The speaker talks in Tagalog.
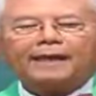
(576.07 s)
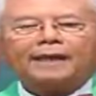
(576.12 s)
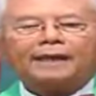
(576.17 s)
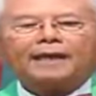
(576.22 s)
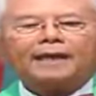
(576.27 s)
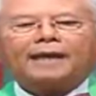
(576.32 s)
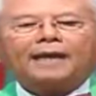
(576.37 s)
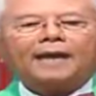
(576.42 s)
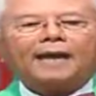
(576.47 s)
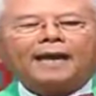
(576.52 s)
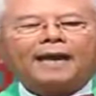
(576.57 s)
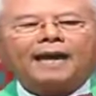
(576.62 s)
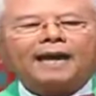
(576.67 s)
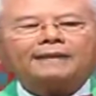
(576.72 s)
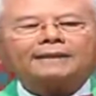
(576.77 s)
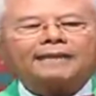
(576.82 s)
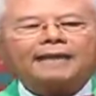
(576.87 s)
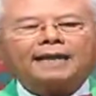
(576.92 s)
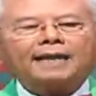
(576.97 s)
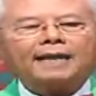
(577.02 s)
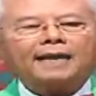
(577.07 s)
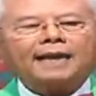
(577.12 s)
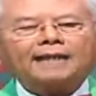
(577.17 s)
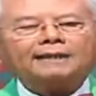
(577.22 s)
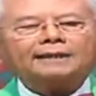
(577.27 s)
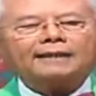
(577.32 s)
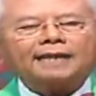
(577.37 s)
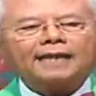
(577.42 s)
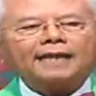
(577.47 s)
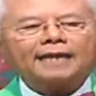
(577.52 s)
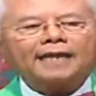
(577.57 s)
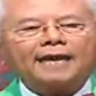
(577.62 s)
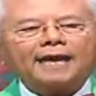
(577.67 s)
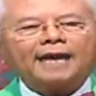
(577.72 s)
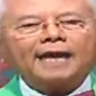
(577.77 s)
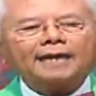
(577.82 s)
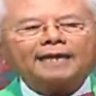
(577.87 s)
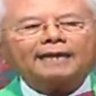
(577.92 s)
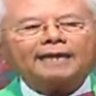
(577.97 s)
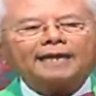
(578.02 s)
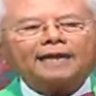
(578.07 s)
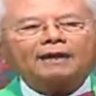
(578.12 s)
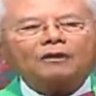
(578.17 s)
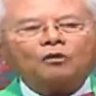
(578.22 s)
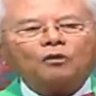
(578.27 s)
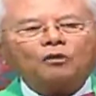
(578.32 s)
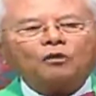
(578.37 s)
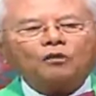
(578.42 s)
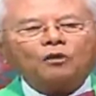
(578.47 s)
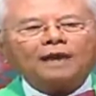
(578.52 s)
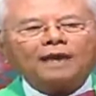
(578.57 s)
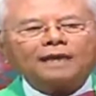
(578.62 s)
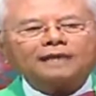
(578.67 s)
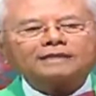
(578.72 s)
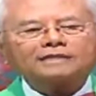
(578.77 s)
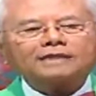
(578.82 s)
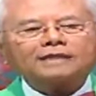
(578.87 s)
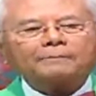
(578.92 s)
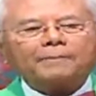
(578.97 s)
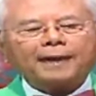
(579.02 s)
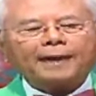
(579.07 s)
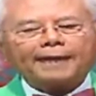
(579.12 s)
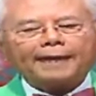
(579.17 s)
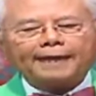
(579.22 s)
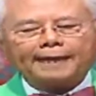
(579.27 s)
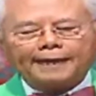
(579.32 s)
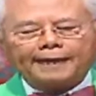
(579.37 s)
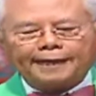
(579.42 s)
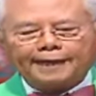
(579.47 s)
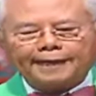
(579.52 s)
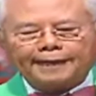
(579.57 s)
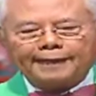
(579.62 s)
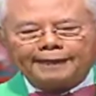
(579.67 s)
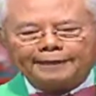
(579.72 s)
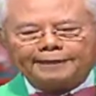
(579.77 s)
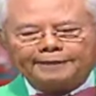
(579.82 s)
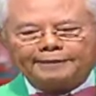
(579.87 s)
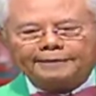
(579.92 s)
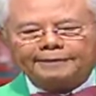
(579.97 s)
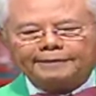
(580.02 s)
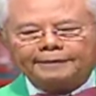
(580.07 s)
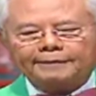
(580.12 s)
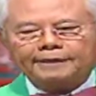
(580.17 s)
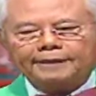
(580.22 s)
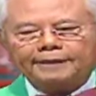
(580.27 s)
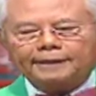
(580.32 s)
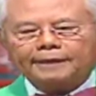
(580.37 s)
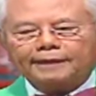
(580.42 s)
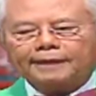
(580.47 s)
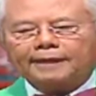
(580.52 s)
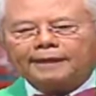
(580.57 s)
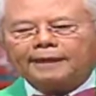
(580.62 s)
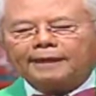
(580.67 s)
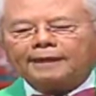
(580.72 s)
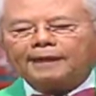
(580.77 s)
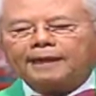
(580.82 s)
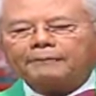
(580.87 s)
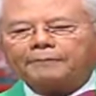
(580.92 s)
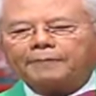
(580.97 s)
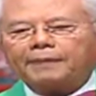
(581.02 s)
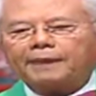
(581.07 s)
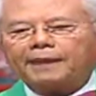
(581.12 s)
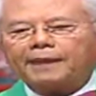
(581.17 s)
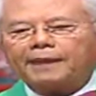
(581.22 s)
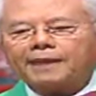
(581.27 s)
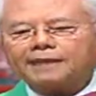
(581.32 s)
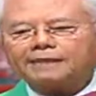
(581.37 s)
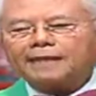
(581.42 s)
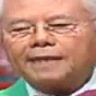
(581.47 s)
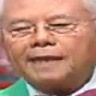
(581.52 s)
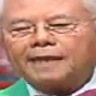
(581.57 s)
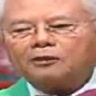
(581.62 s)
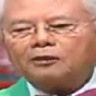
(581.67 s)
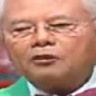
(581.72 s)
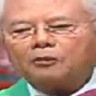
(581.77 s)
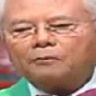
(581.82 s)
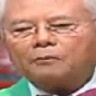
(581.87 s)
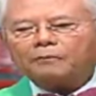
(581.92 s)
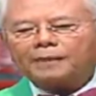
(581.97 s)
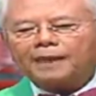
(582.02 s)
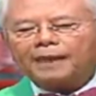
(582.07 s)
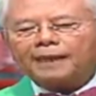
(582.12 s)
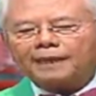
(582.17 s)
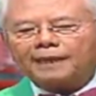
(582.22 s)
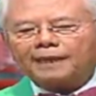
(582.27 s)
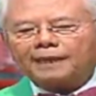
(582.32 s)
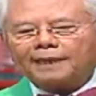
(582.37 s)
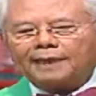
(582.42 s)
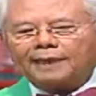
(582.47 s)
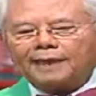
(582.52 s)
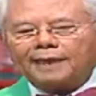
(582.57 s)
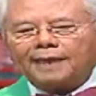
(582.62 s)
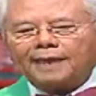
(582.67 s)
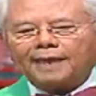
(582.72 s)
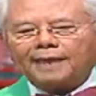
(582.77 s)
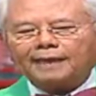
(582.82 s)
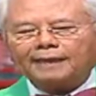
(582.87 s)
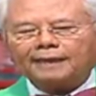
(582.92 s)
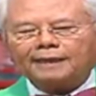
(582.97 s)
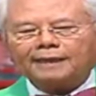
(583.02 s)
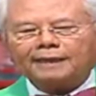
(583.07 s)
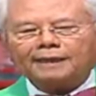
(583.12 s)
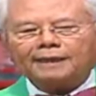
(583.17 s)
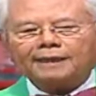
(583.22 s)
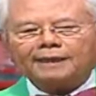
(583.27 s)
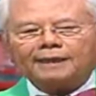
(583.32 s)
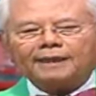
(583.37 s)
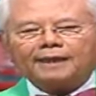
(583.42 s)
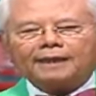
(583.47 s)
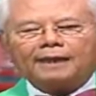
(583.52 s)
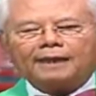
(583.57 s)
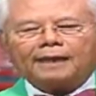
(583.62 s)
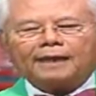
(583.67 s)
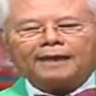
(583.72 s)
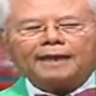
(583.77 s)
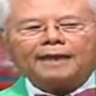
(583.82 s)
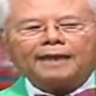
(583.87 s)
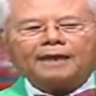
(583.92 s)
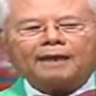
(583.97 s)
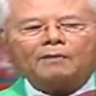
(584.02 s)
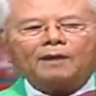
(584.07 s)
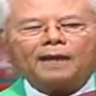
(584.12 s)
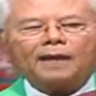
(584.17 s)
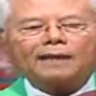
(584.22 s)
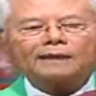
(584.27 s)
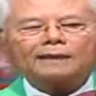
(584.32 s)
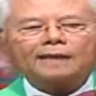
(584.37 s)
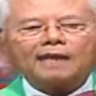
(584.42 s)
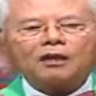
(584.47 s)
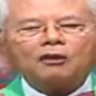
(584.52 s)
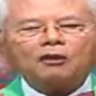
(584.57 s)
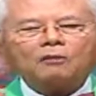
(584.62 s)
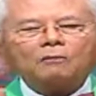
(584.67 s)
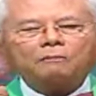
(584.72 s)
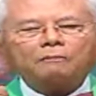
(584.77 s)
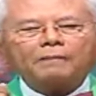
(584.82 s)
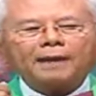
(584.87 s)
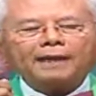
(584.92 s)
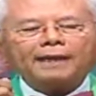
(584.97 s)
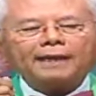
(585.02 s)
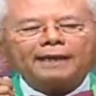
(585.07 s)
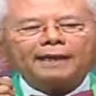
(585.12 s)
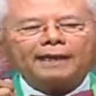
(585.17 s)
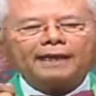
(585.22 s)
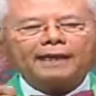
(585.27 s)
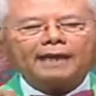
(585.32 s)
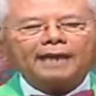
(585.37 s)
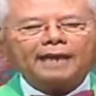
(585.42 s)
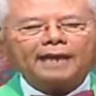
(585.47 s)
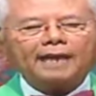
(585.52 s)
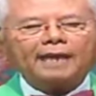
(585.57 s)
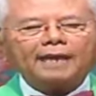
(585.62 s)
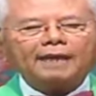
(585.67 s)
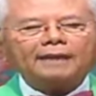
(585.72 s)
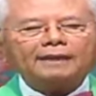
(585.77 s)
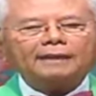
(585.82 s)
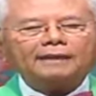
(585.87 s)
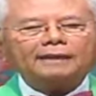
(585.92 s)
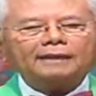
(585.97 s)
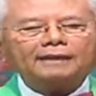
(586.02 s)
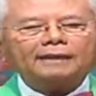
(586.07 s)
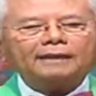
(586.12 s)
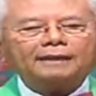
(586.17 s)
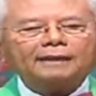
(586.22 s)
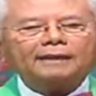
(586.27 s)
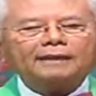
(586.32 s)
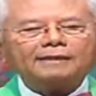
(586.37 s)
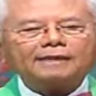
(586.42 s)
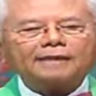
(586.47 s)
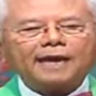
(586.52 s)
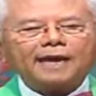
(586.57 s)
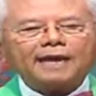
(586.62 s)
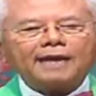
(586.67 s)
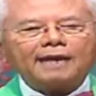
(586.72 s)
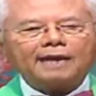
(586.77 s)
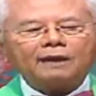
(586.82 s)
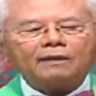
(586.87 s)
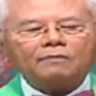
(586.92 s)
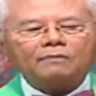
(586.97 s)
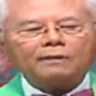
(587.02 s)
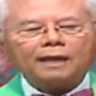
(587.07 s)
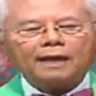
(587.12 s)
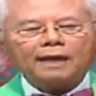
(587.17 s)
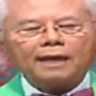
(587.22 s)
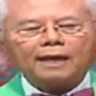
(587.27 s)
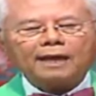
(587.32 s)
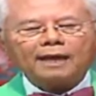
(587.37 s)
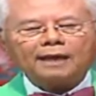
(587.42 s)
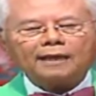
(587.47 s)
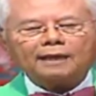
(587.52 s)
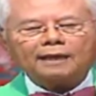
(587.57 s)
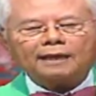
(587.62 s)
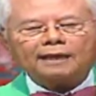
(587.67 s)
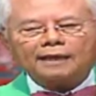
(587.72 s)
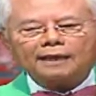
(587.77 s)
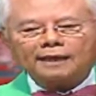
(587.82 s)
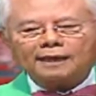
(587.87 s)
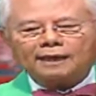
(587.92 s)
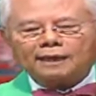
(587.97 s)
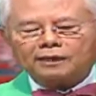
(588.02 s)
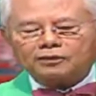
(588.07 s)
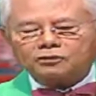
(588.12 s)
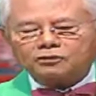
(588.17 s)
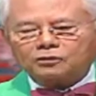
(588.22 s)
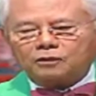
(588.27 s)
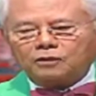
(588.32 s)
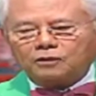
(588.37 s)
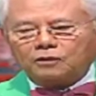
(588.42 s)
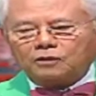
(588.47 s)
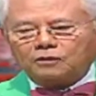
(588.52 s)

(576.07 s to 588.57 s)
At ang lahat niya na ay nag-uugat sa pakikinig. Depende sa inyong pinakikinggan. Kaya wala tayong pakikinggan sa araw ng eleksyon,